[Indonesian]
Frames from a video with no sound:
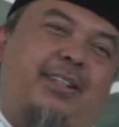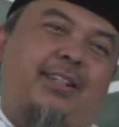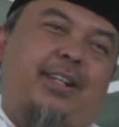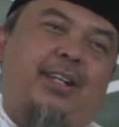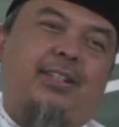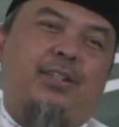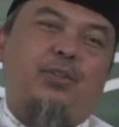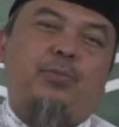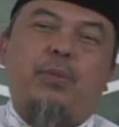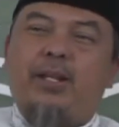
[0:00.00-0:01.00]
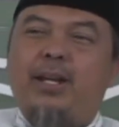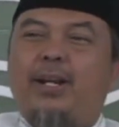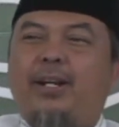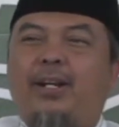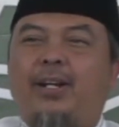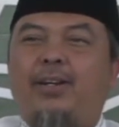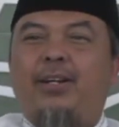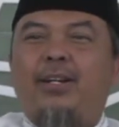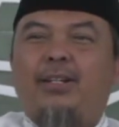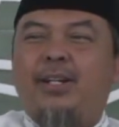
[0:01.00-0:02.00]
Nas itu banyak. Kalau
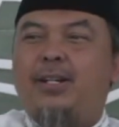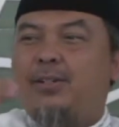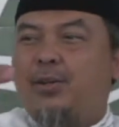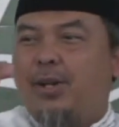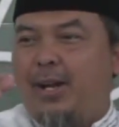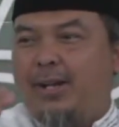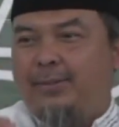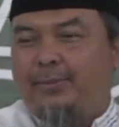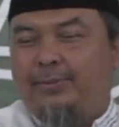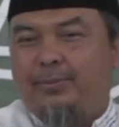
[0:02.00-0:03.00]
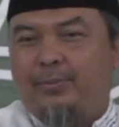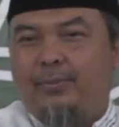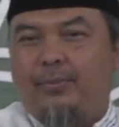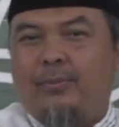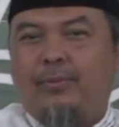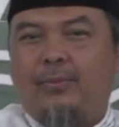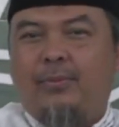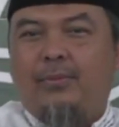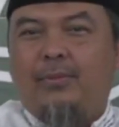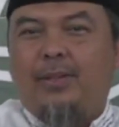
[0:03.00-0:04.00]
insan seorang,
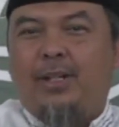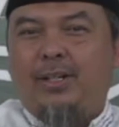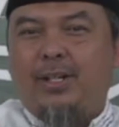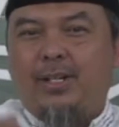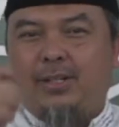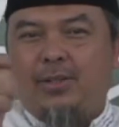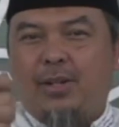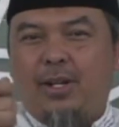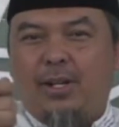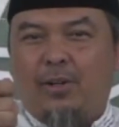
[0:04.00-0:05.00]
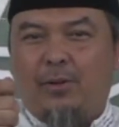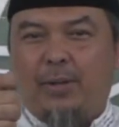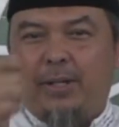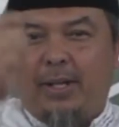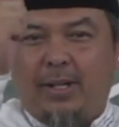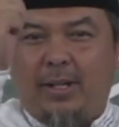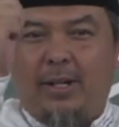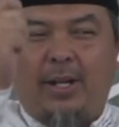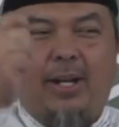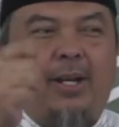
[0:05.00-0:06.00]
insan seorang. Kalau banyak,
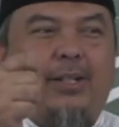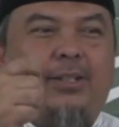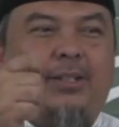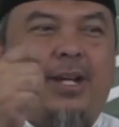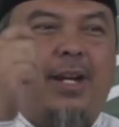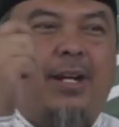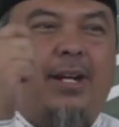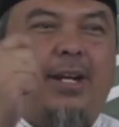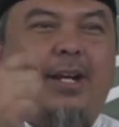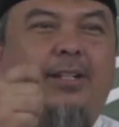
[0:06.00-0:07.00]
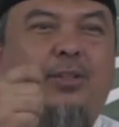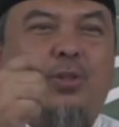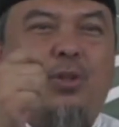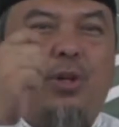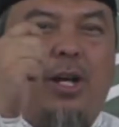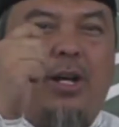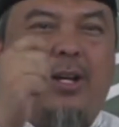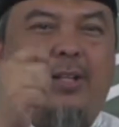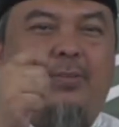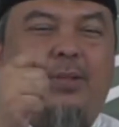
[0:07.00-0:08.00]
nas. anas, suruh
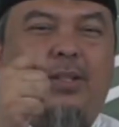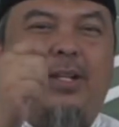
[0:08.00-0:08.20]
anas, an berarti